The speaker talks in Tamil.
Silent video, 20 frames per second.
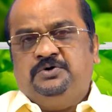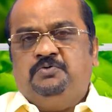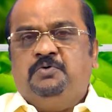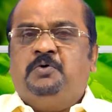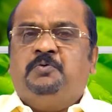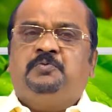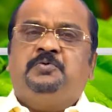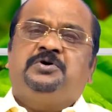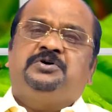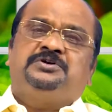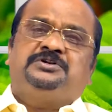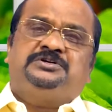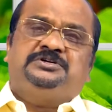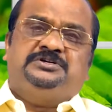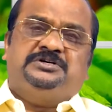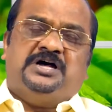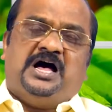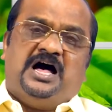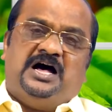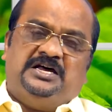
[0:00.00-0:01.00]
ஒவ்வொரு
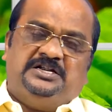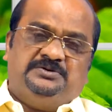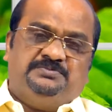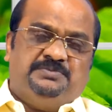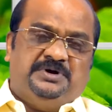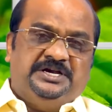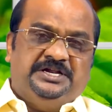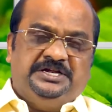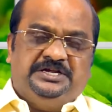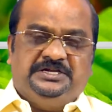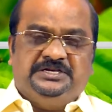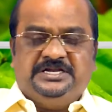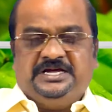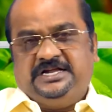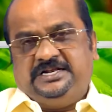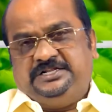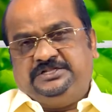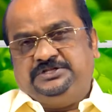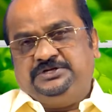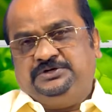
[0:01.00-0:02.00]
ஆறு மணி
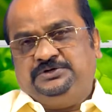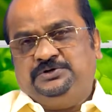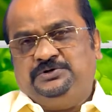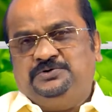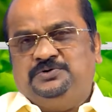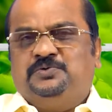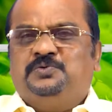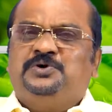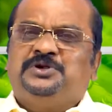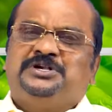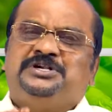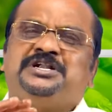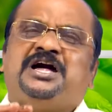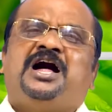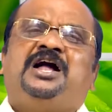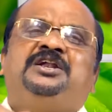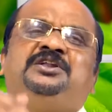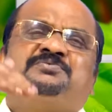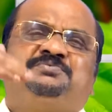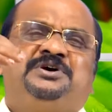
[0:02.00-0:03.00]
நேரத்துக்கும் ஒரு
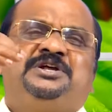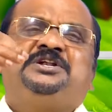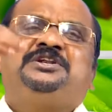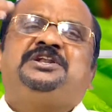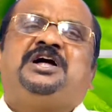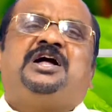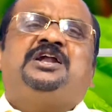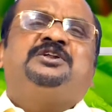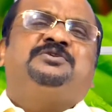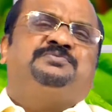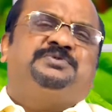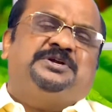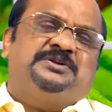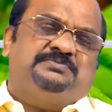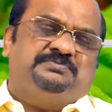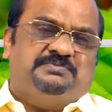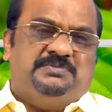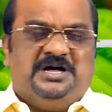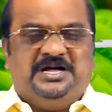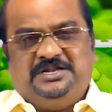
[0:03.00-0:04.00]
நாலு பேர் நாலு பேர்
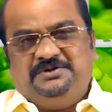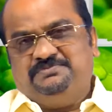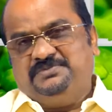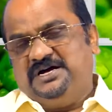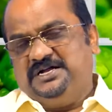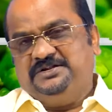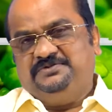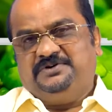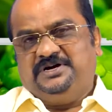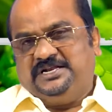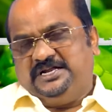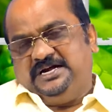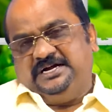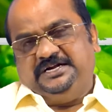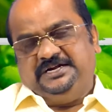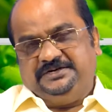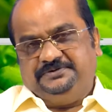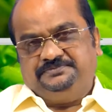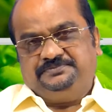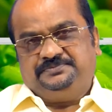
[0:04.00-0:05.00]
மாறி மாறி வராங்க